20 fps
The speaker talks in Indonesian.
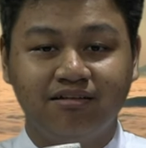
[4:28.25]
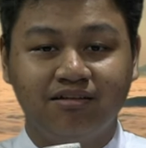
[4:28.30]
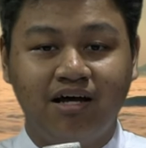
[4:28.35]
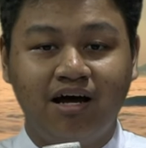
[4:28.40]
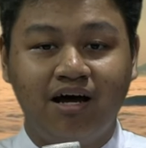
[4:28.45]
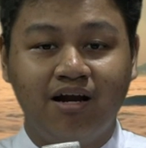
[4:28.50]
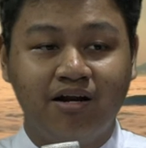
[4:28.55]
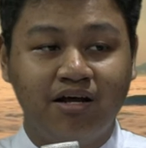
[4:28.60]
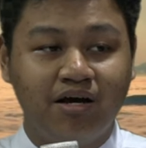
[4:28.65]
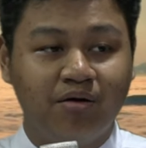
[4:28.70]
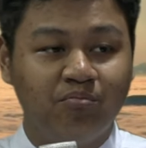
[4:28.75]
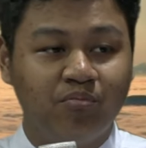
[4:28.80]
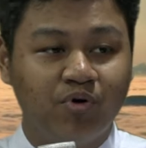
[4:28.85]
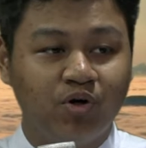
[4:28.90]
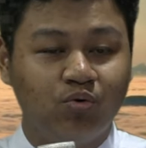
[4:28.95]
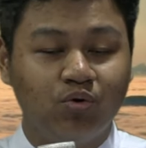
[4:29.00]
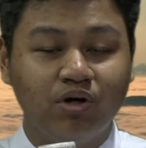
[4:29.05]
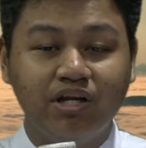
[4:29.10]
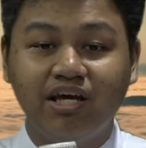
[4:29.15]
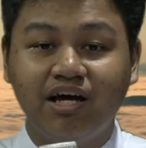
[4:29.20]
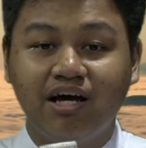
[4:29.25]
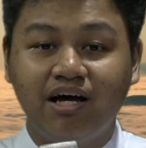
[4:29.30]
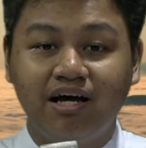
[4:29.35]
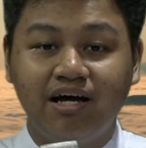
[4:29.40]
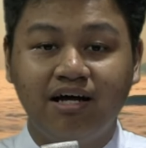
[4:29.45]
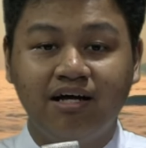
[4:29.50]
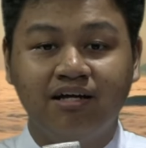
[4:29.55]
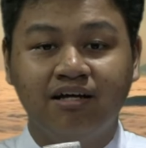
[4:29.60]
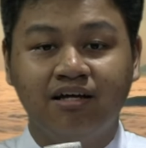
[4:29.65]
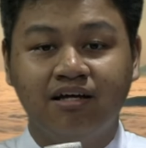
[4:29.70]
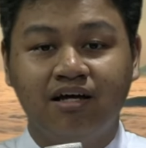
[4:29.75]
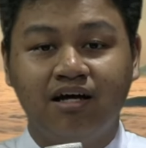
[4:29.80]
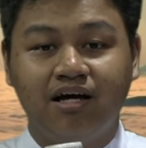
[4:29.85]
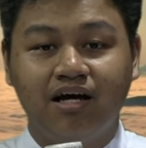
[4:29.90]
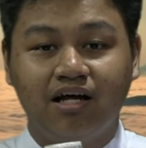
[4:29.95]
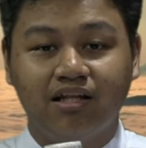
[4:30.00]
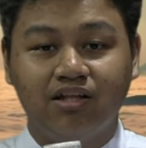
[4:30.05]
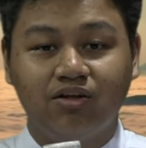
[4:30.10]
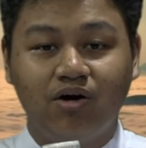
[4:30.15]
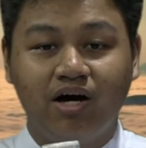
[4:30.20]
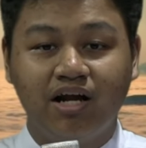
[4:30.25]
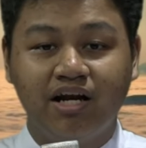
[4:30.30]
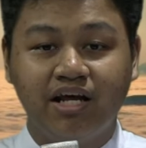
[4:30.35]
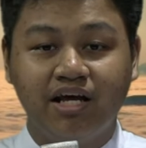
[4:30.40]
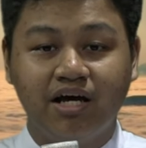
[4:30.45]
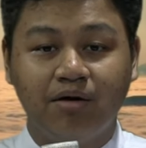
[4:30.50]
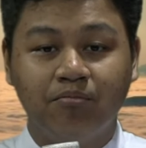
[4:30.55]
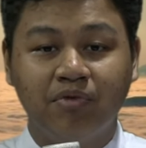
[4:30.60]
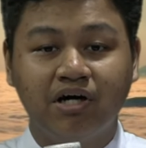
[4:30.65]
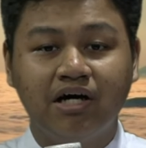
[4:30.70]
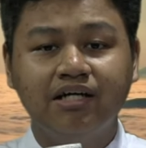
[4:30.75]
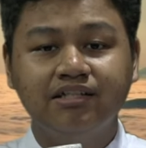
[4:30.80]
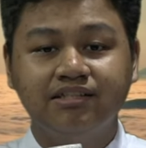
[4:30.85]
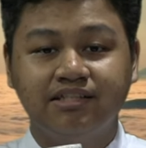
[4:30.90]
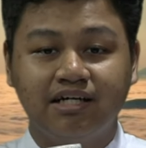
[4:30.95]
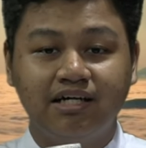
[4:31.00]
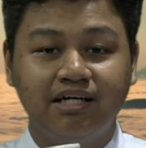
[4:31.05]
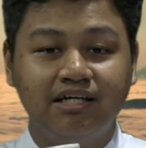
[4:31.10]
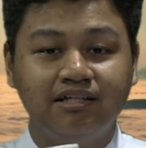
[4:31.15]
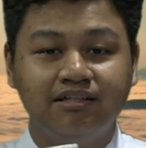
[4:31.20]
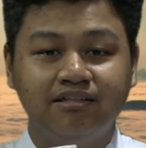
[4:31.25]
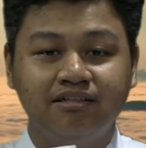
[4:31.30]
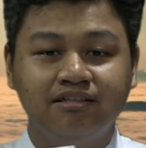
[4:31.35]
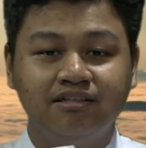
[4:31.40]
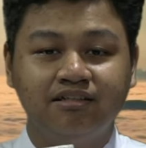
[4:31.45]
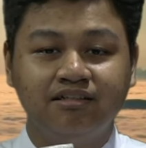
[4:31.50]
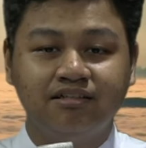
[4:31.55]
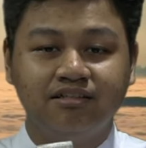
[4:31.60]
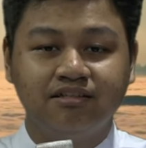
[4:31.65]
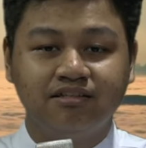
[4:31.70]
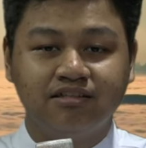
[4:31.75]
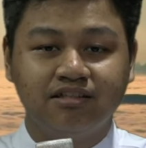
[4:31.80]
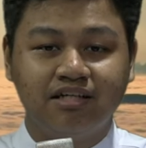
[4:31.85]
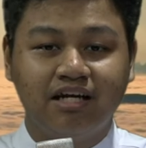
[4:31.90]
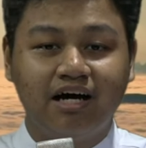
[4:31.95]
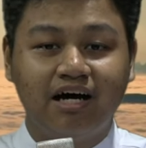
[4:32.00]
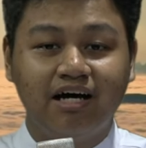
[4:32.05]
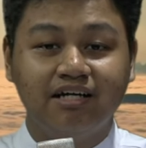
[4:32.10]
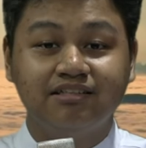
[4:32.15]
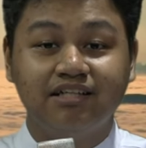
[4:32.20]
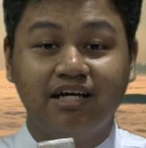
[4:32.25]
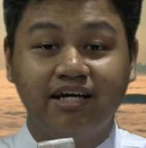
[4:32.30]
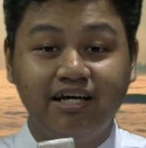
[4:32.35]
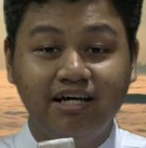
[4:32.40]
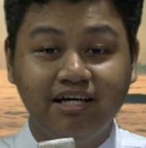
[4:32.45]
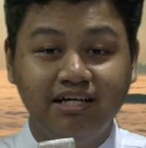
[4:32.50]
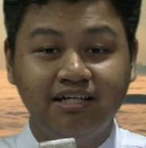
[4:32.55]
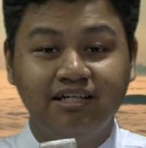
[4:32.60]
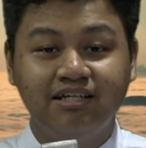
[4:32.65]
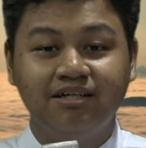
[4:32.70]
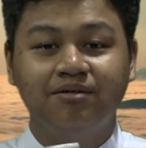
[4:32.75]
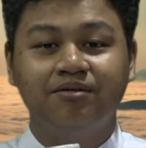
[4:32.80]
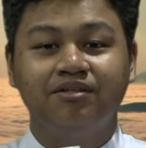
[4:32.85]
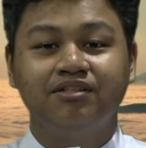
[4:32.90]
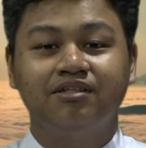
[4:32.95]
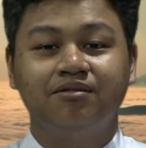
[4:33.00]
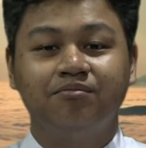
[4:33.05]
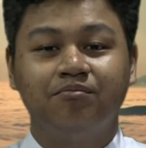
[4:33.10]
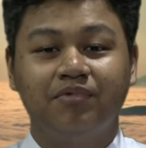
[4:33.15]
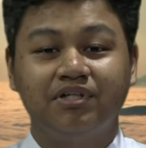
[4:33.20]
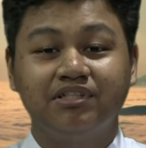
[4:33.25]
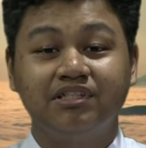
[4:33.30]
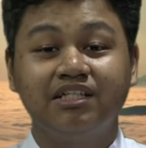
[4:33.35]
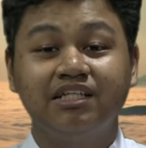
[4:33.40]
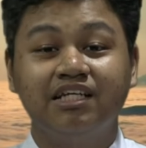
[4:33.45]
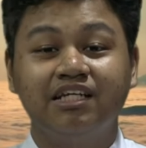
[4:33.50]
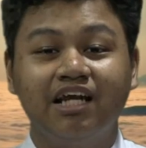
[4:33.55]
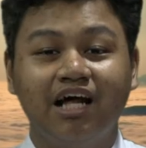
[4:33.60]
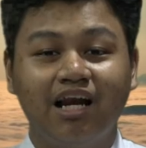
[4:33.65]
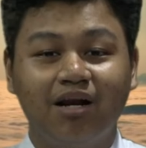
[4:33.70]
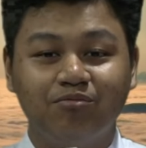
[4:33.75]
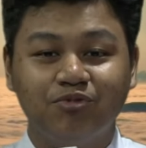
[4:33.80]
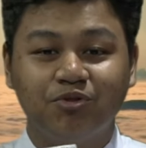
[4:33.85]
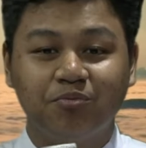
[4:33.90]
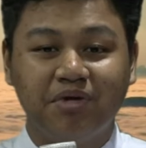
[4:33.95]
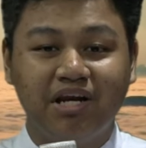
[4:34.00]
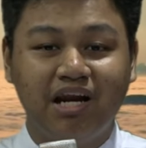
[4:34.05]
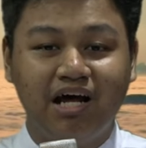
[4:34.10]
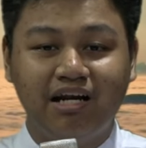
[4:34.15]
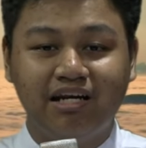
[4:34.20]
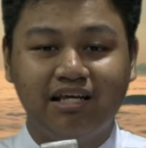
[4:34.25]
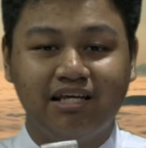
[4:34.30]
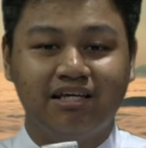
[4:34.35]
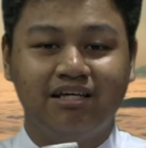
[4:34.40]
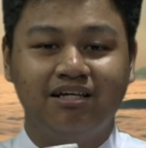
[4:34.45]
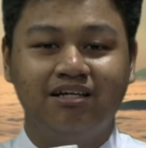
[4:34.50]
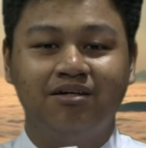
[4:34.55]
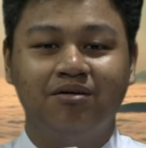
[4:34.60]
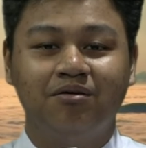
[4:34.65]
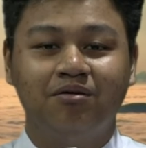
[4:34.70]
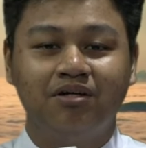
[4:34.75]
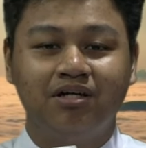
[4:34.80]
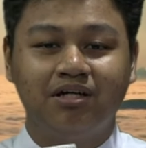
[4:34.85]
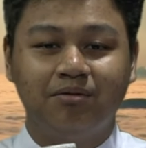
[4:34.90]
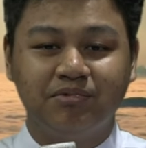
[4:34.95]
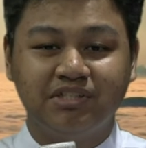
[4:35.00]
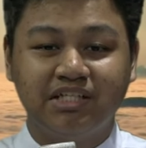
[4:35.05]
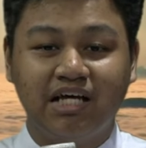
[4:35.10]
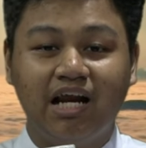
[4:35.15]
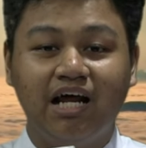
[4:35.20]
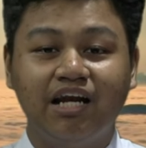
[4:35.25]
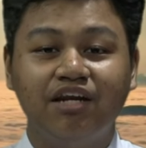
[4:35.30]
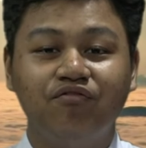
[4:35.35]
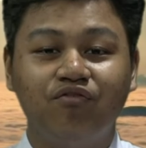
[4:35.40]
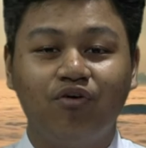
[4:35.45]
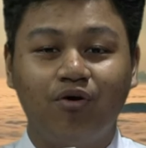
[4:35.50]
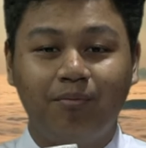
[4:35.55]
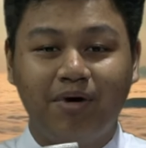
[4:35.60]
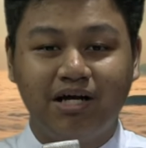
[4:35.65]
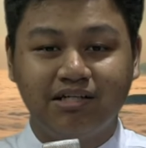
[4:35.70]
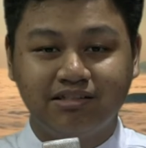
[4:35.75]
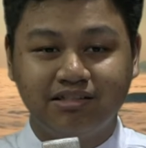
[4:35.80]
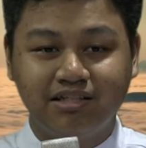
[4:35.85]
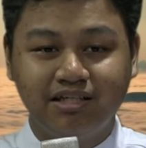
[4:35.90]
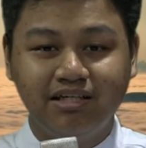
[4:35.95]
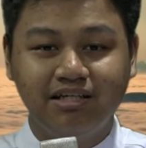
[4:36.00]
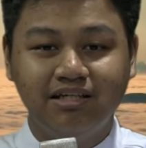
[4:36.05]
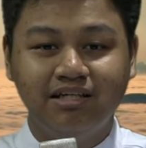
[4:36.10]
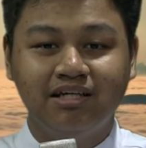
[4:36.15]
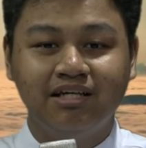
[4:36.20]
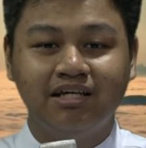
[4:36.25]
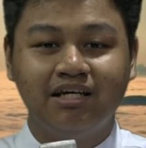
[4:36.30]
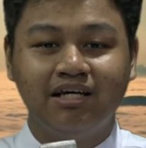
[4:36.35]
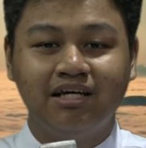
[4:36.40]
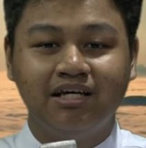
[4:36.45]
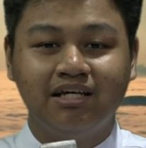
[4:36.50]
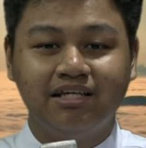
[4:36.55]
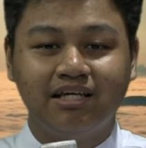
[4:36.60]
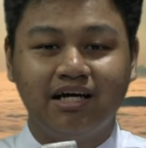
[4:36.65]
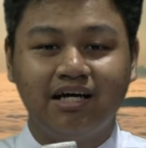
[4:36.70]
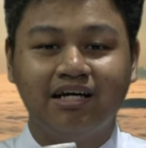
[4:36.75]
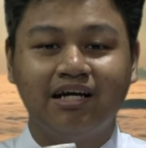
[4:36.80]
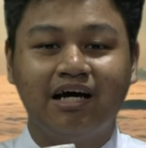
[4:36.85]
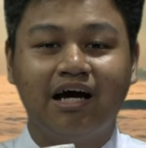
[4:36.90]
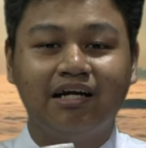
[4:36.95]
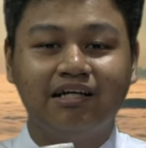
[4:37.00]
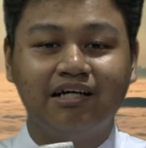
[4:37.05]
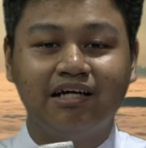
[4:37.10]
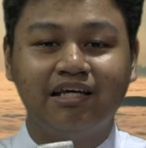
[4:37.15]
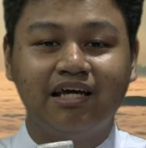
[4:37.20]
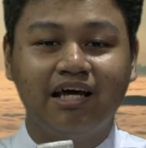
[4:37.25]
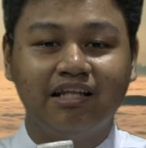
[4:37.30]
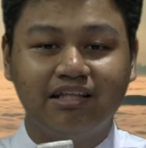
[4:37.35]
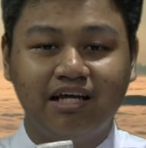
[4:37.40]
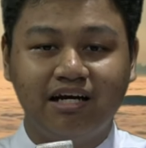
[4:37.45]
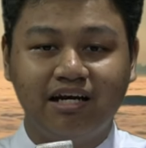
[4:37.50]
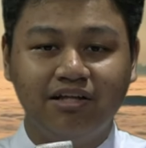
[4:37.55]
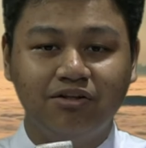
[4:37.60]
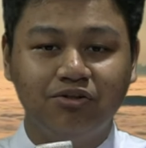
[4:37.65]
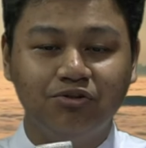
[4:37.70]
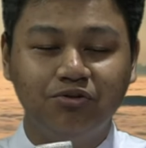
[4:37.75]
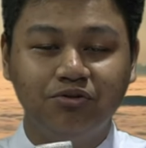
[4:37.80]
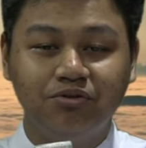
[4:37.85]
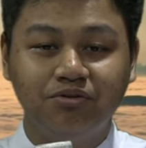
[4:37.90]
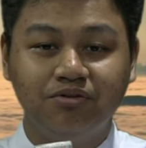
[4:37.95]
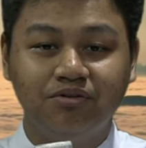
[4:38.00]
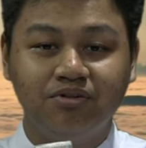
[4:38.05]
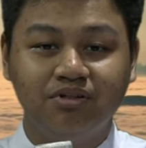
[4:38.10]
Entah ada yang berkuliah atau ada yang bekerja, sedangkan saya masih di dalam seminari, menjalani formasi yang dengan kegiatannya tuh